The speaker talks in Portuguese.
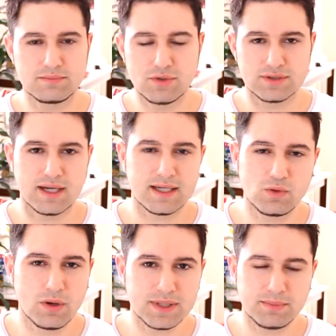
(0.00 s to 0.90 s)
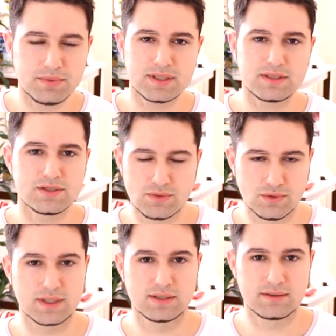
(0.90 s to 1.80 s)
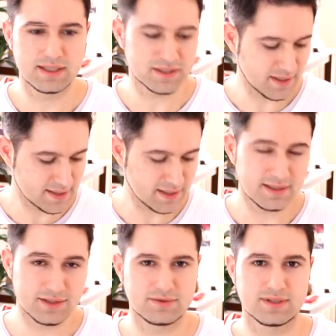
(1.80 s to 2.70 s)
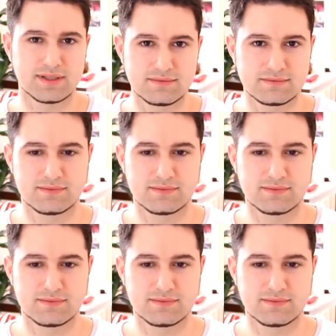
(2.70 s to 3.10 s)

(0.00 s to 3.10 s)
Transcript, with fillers: mostrar que o homem tem poder de escolha. Eles fazem isso, né?